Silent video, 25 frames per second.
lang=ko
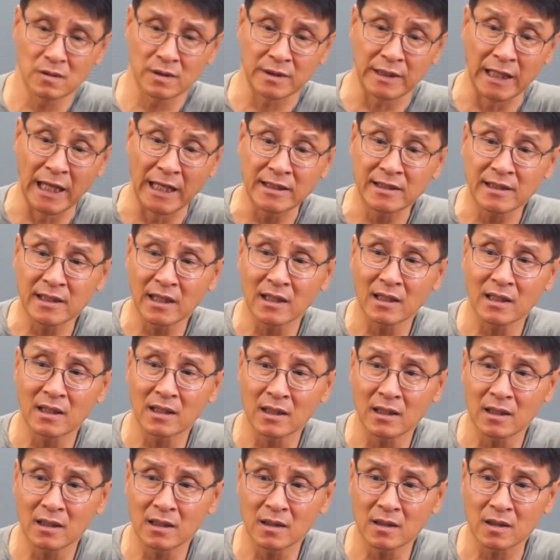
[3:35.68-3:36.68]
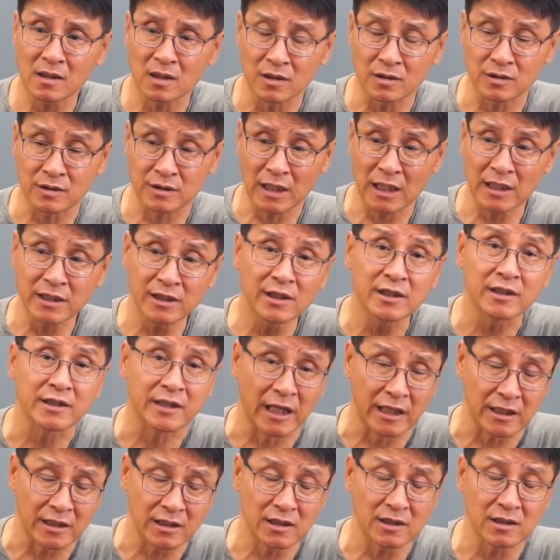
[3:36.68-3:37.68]
데이터 그 자기들이
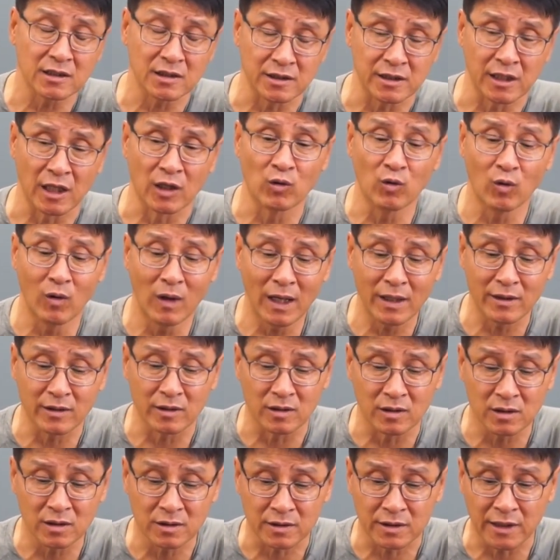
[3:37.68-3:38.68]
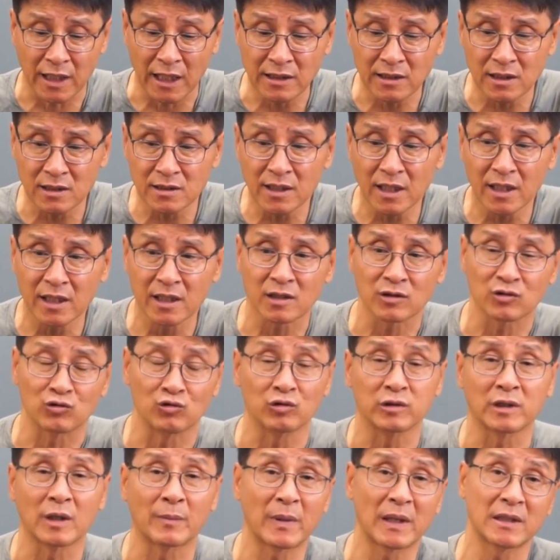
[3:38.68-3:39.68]
데이, 제공하는 데이터 상에는
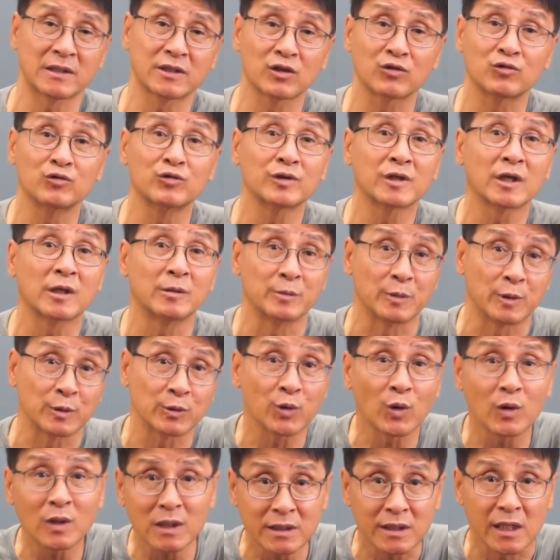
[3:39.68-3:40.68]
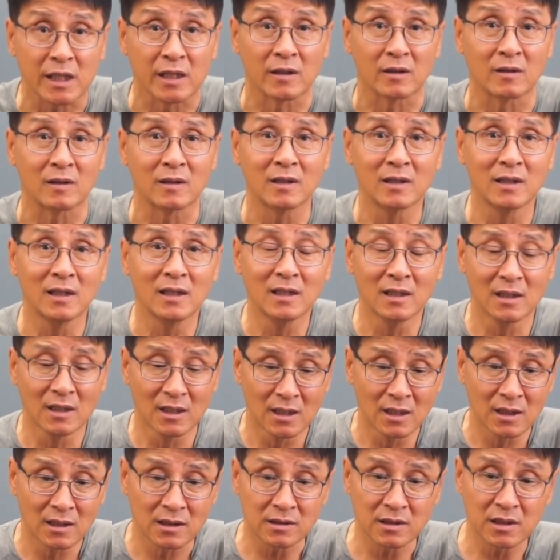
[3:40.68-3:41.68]
둘 다 89g으로 똑같아요.
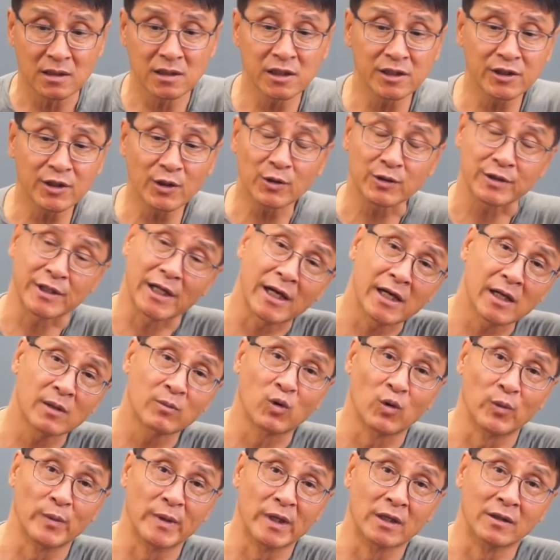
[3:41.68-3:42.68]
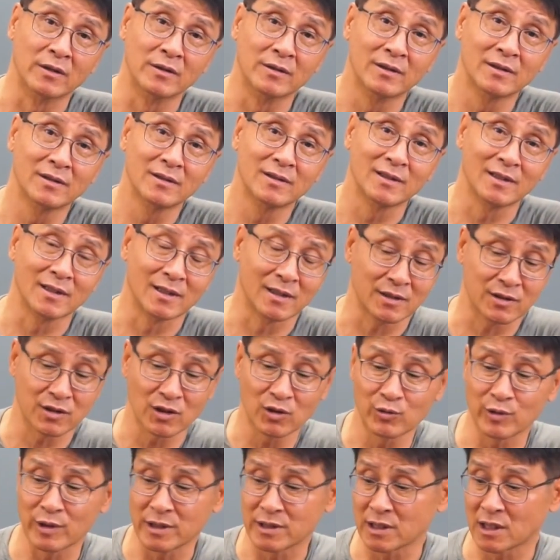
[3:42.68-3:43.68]
근데 실제로 달아보면 예,
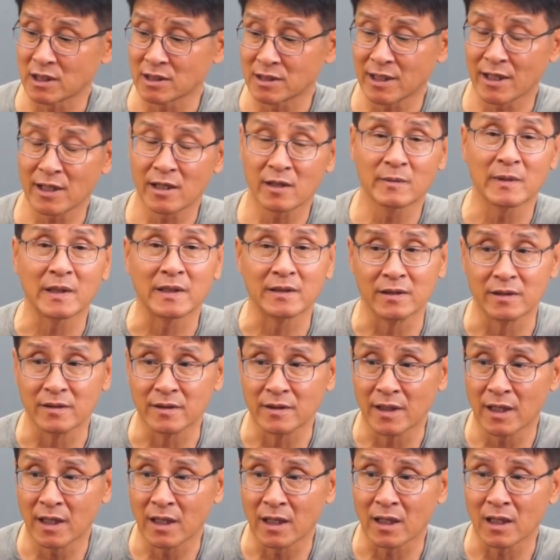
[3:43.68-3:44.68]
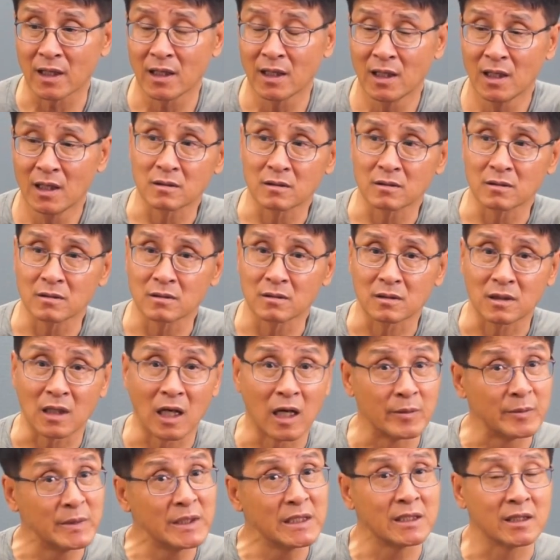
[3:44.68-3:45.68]
저울에 제가 달아봤는데
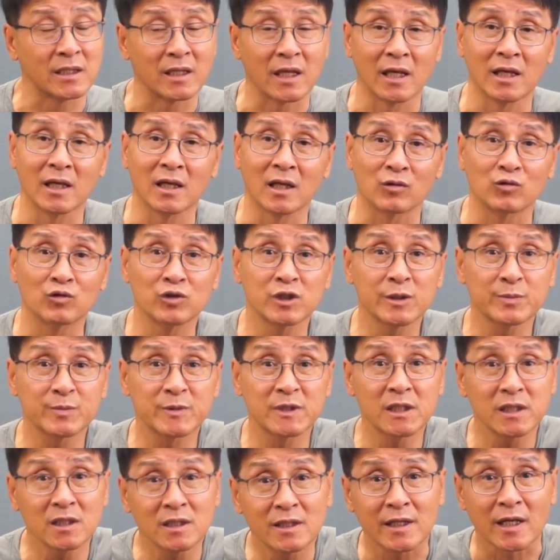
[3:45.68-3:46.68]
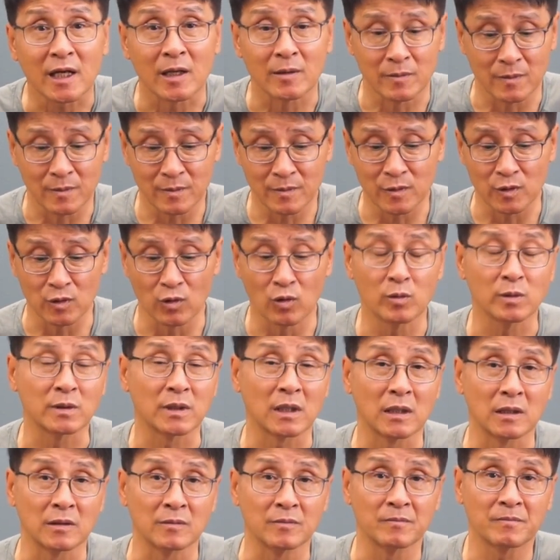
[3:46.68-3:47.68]
그가미께 97g
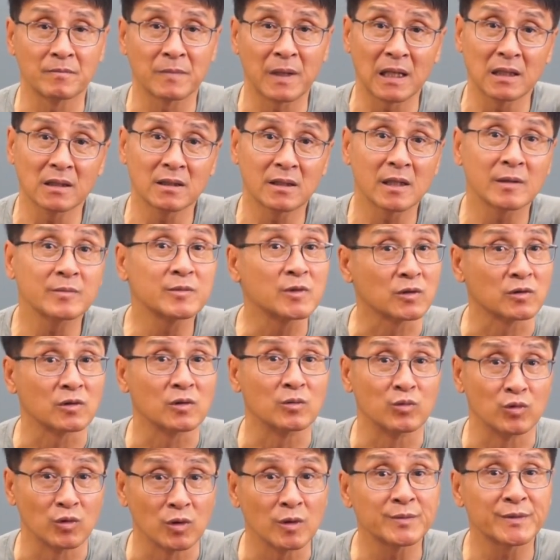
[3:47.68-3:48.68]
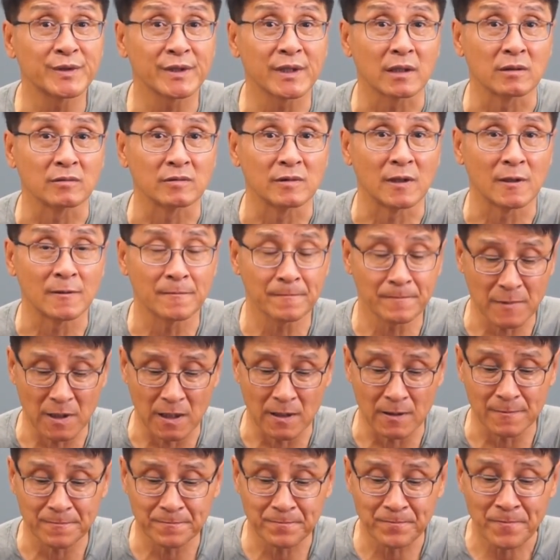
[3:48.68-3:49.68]
요거보다 한 8g 정도 무겁더라고요. 예.
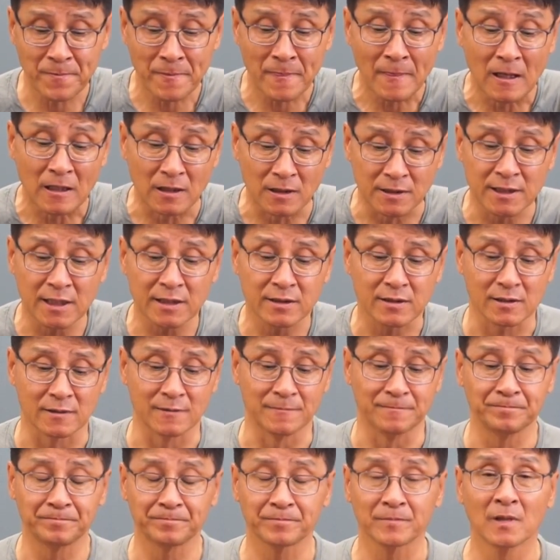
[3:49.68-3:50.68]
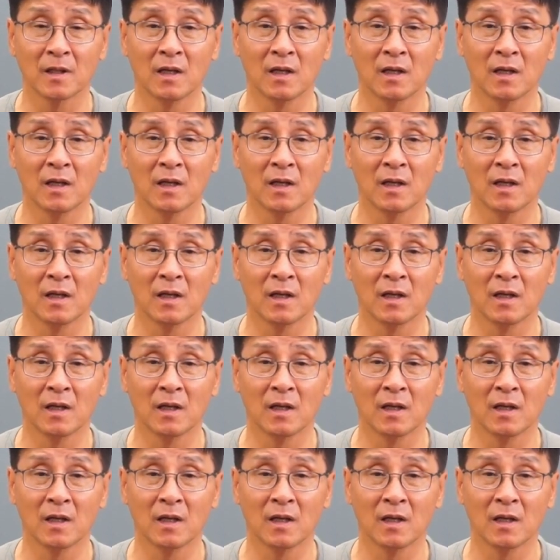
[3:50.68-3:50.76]
어쨌든